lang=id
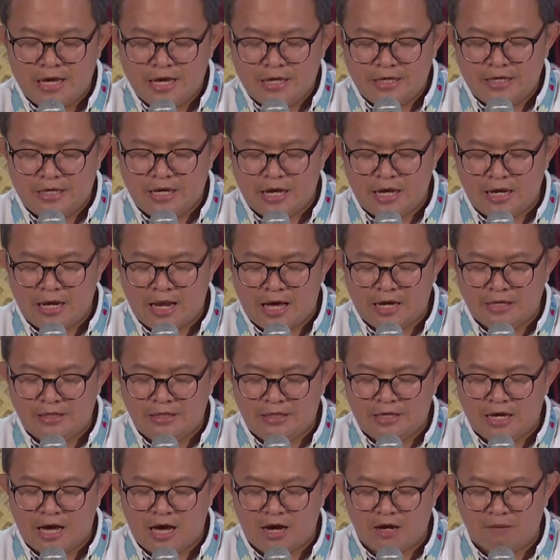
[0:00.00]
ialah
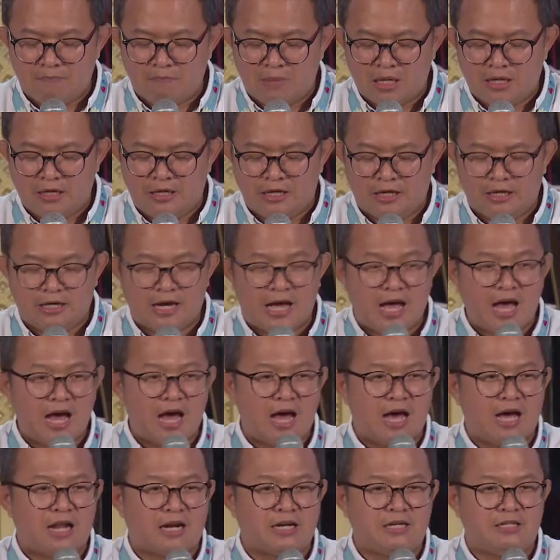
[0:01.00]
yang
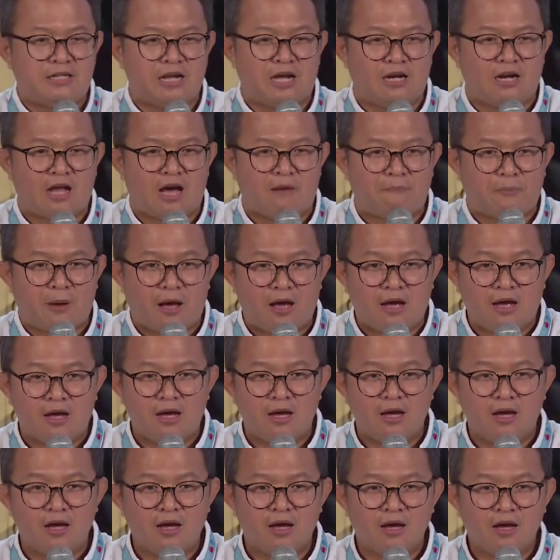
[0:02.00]
mendengar dan apa?
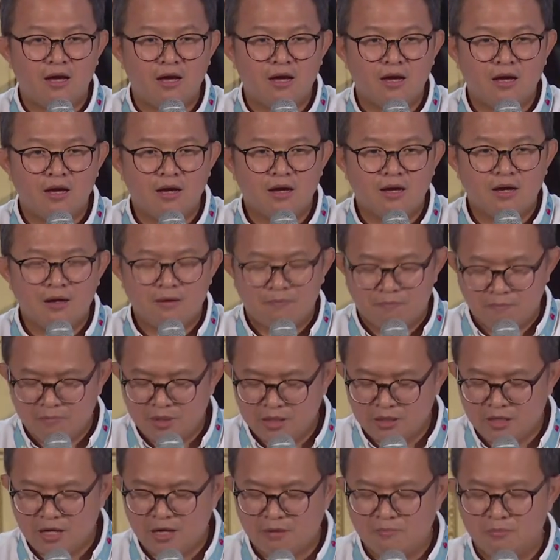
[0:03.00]

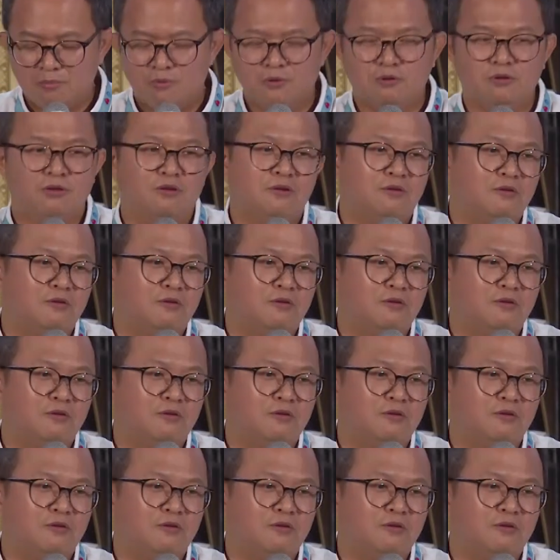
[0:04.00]
menyambut.